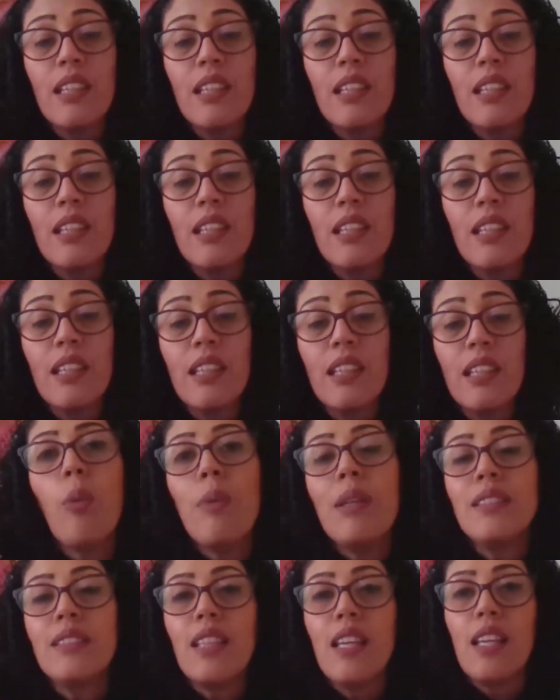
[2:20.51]
E quando eu
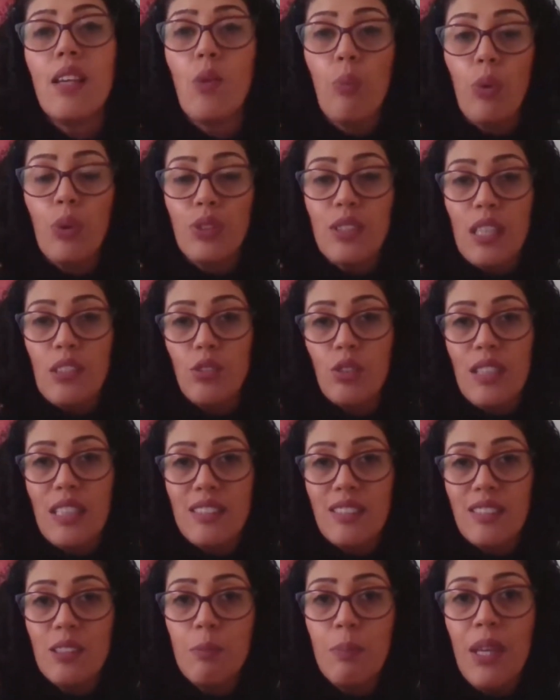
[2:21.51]
comecei o
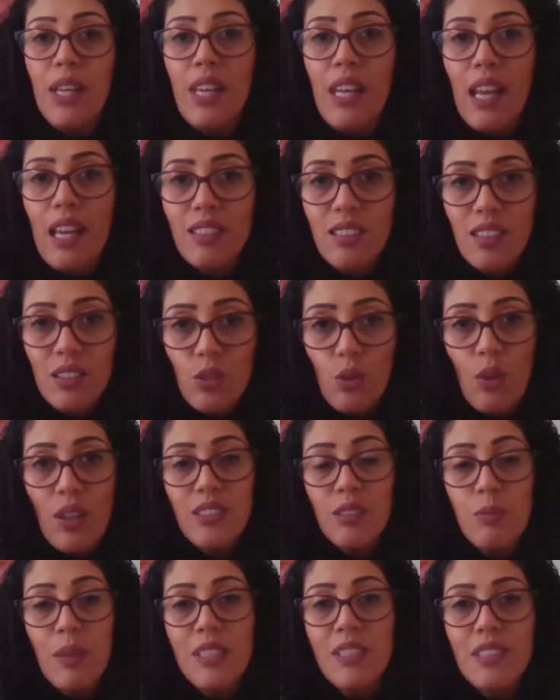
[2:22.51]
processo das experiências com
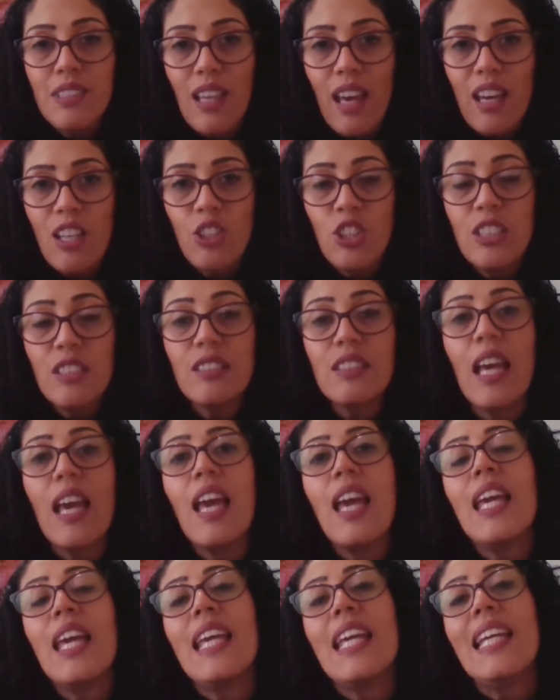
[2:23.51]
as massagens
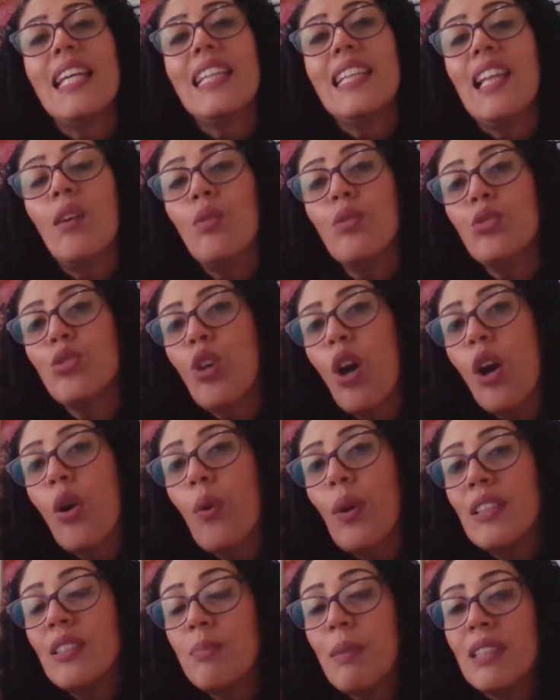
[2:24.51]
e não
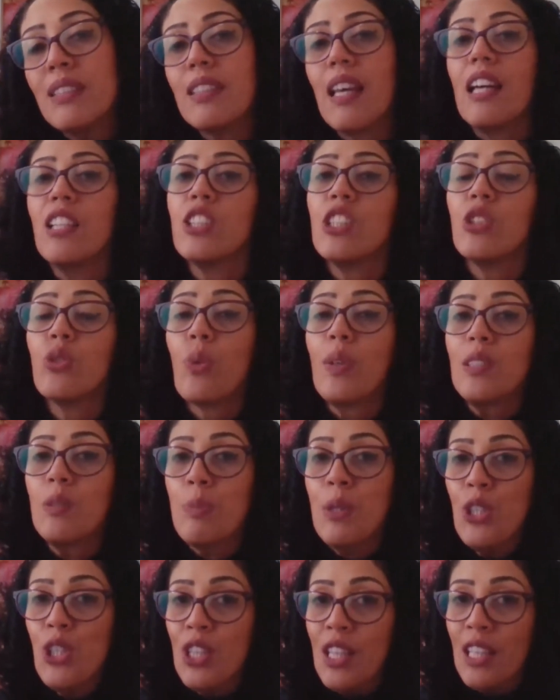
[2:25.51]
só com as massagens, com
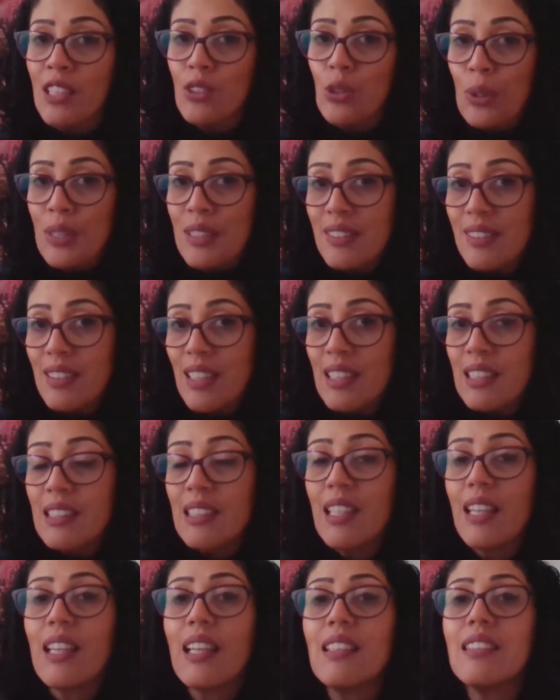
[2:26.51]
as meditações
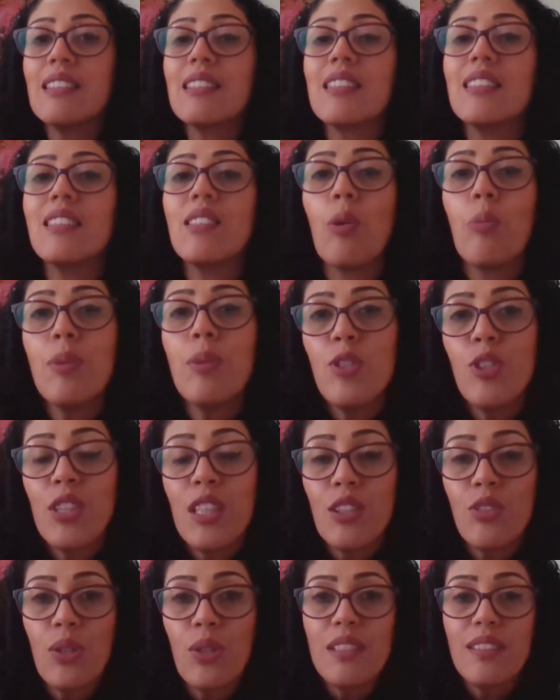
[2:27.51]
tântricas, que são
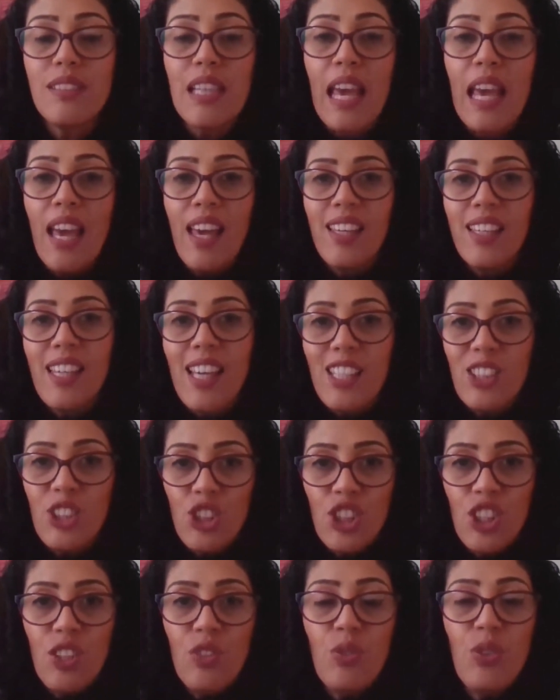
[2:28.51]
meditações que
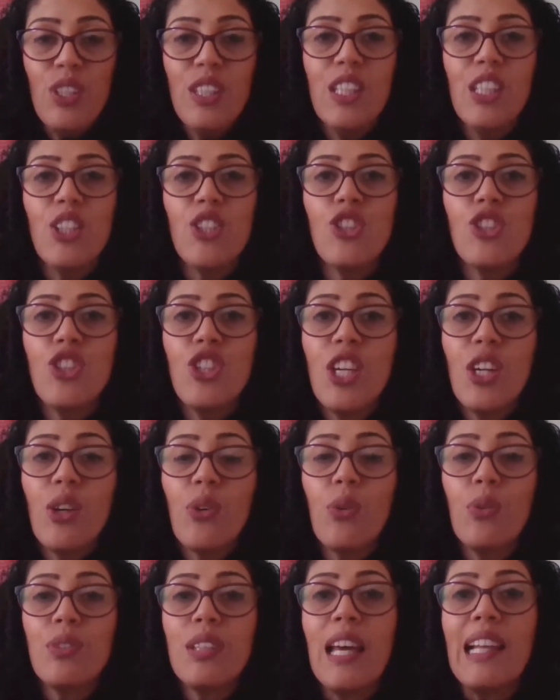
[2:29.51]
ativam
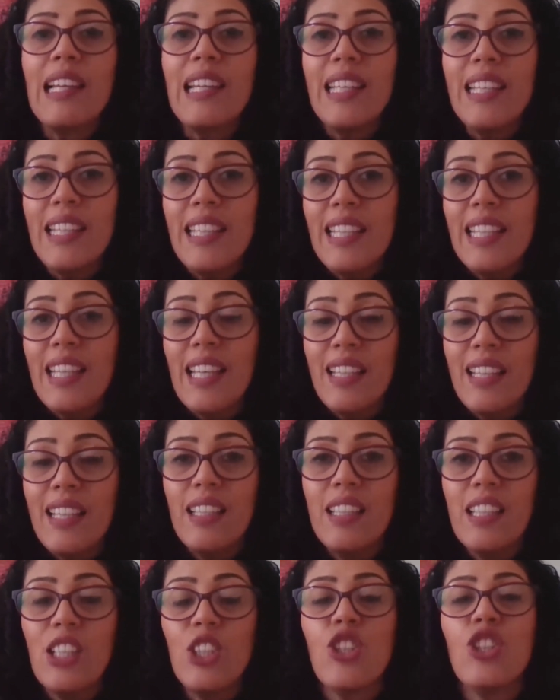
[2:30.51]
energia kundalini, que
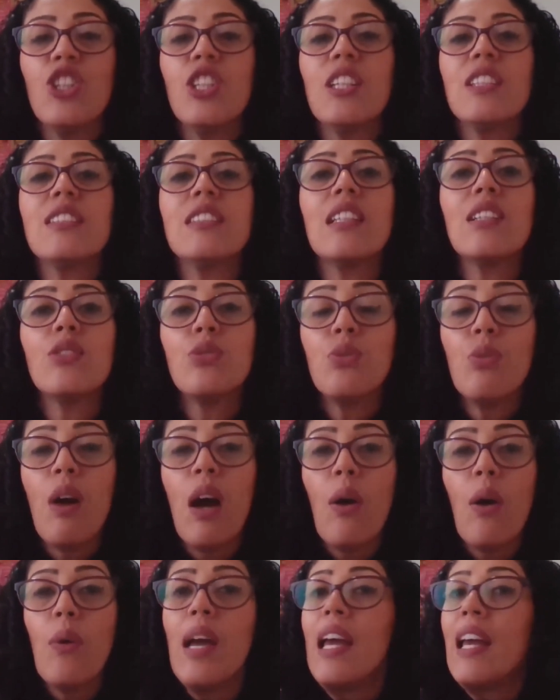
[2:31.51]
é energia
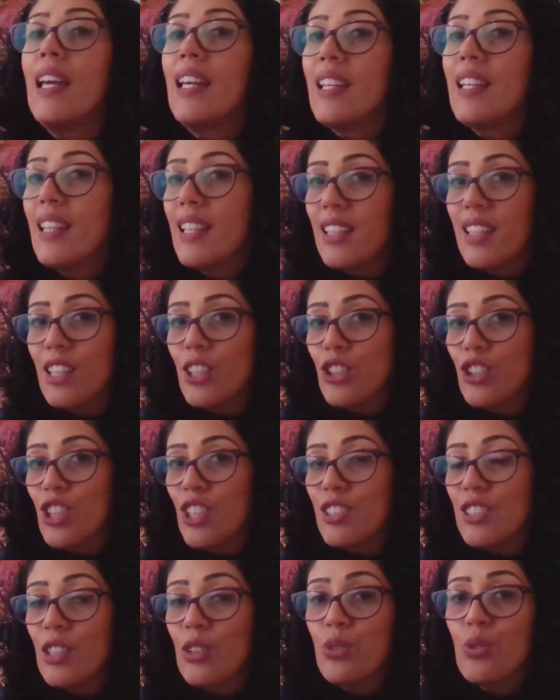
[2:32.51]
sexual, e
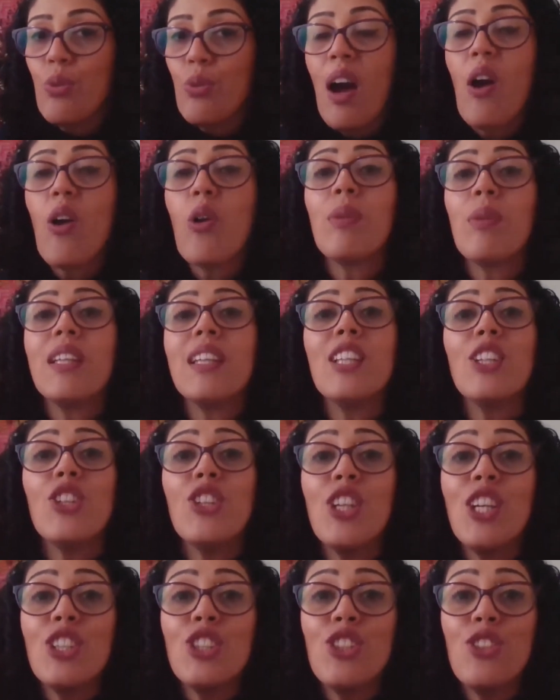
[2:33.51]
energia sexual é uma
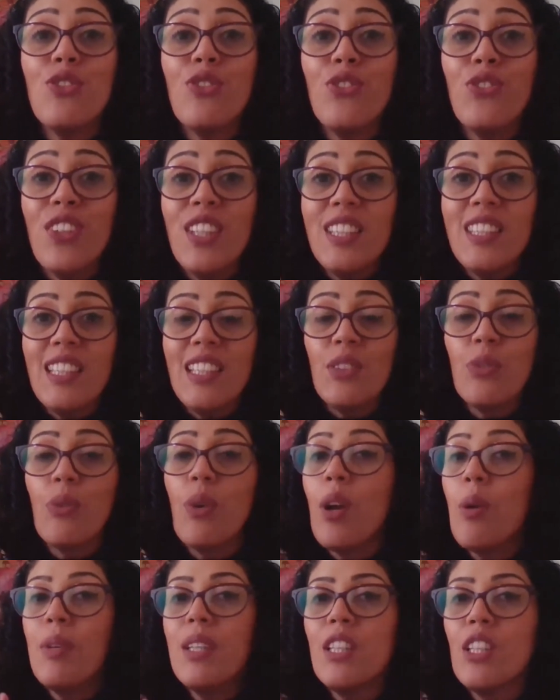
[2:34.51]
energia de vida,
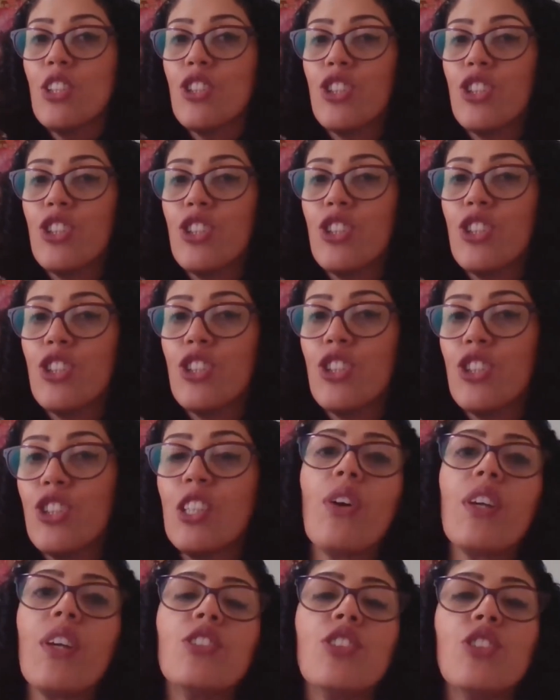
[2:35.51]
não é uma energia
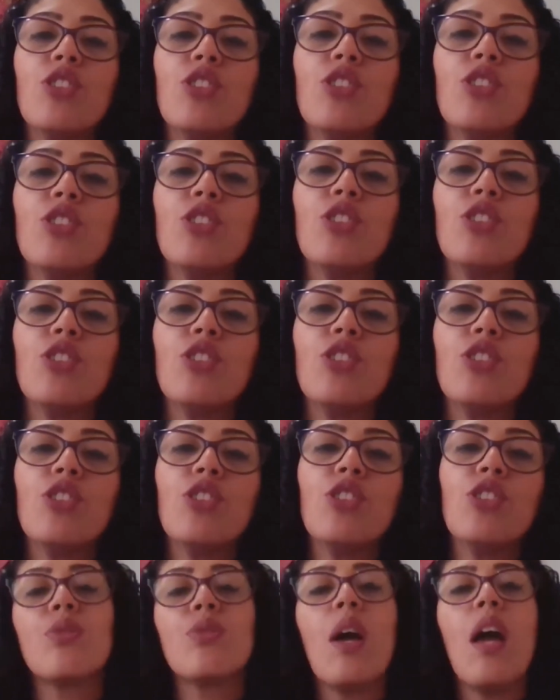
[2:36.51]
que a gente utiliza no
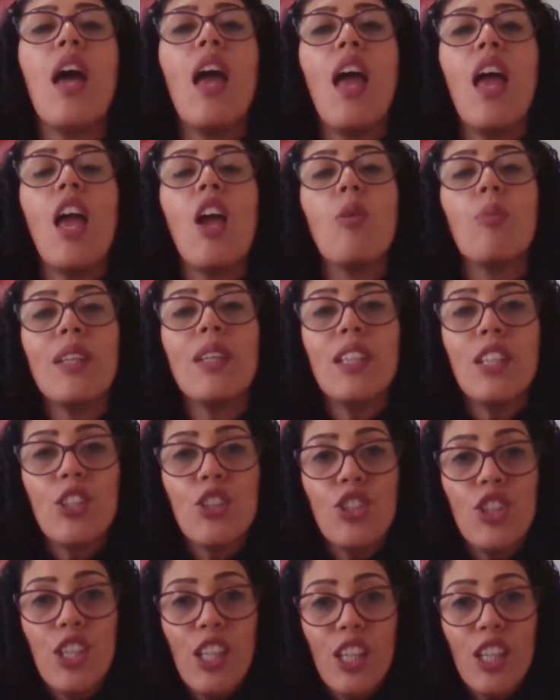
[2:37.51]
sexo, é uma
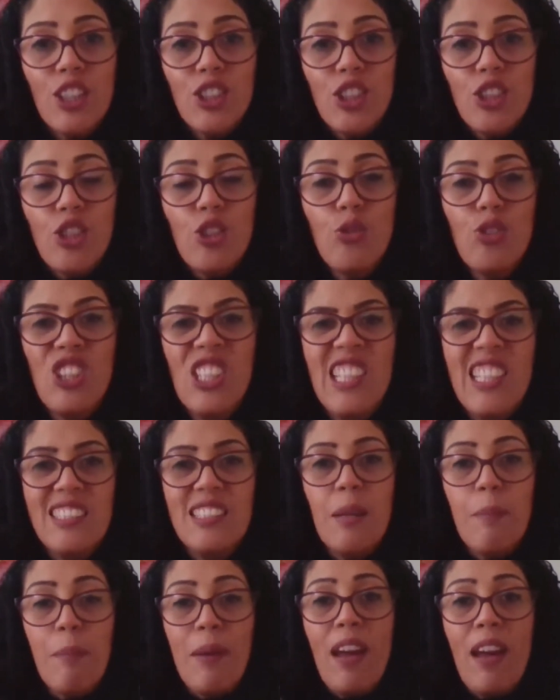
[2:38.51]
energia que a gente
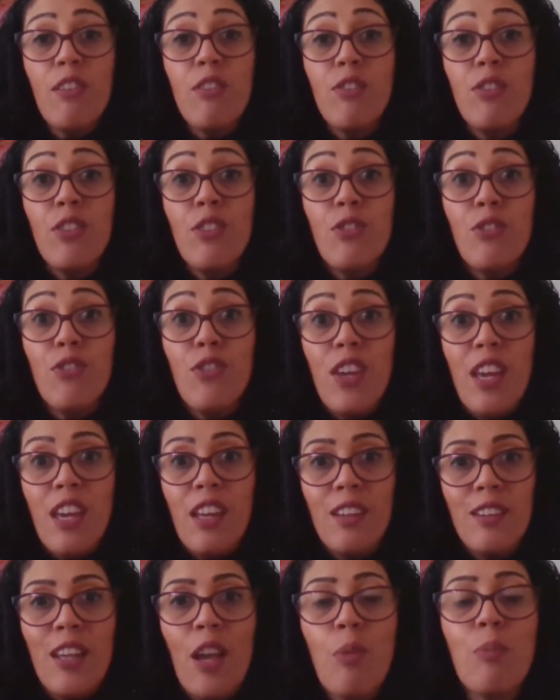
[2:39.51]
utiliza para
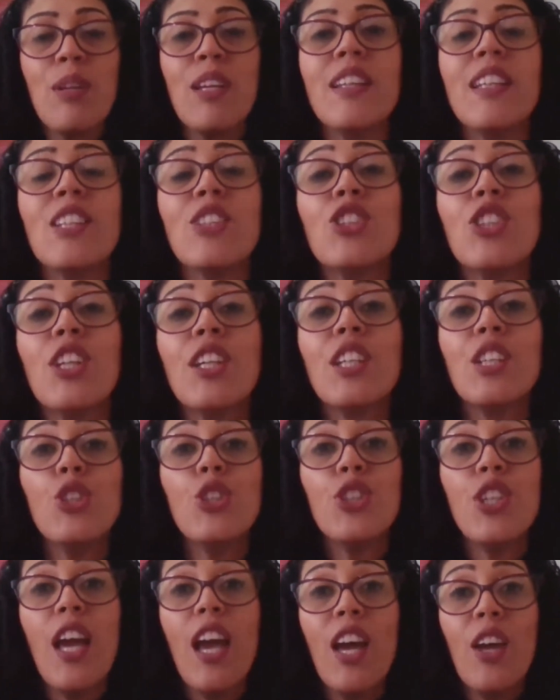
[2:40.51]
viver, né? Uma energia
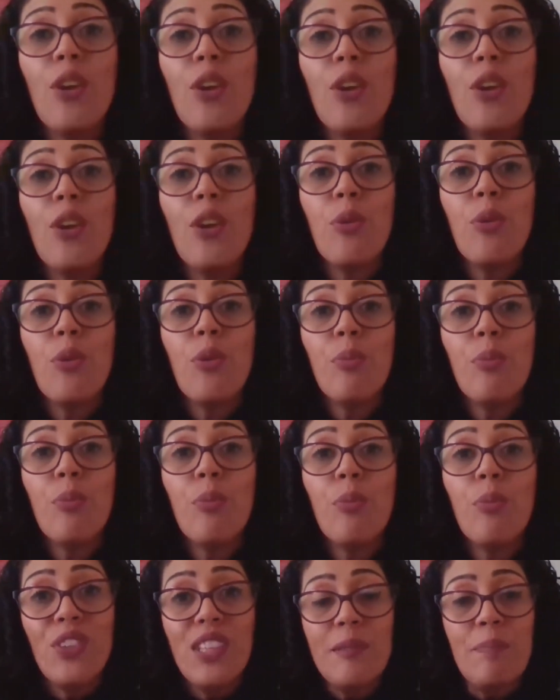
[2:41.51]
que gera uma
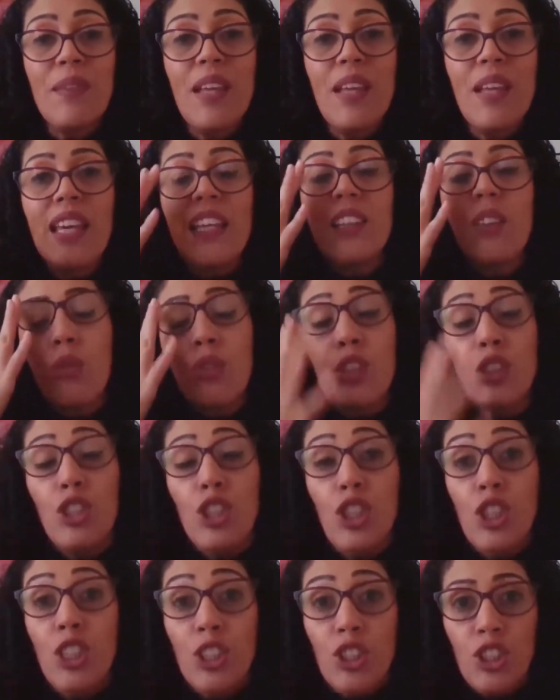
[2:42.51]
vida. Então, quando a
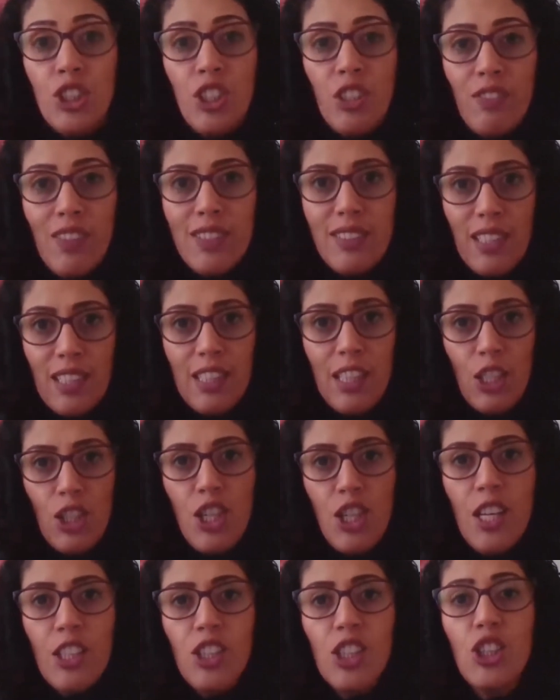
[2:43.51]
gente ativa essa
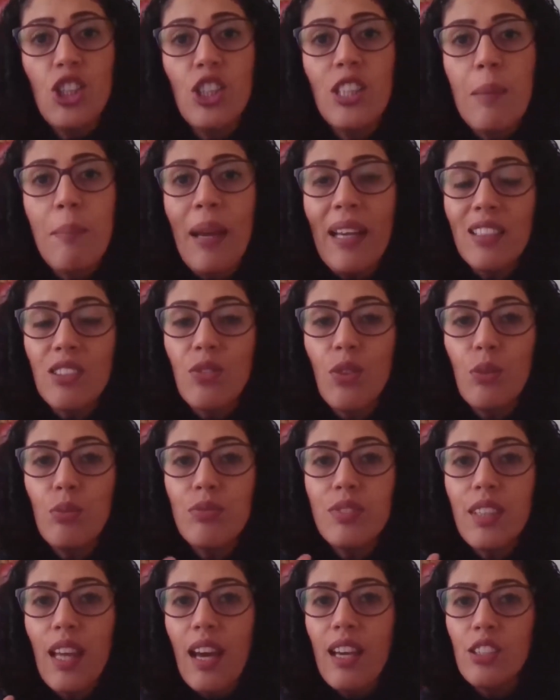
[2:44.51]
energia, a gente tem mais
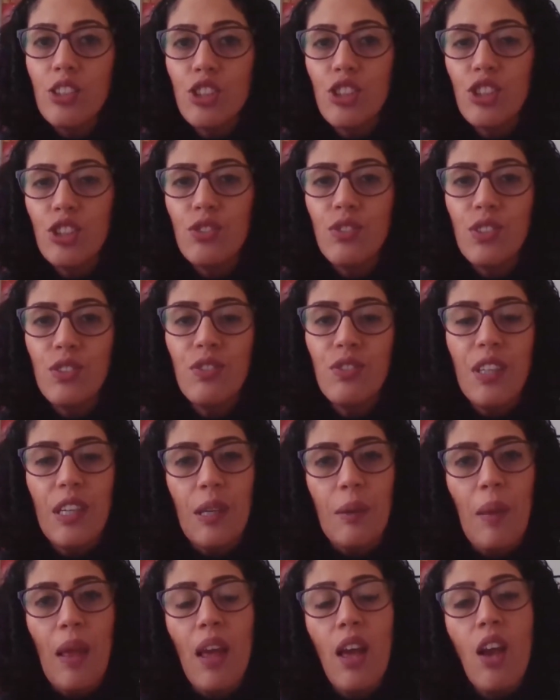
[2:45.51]
vontade de viver.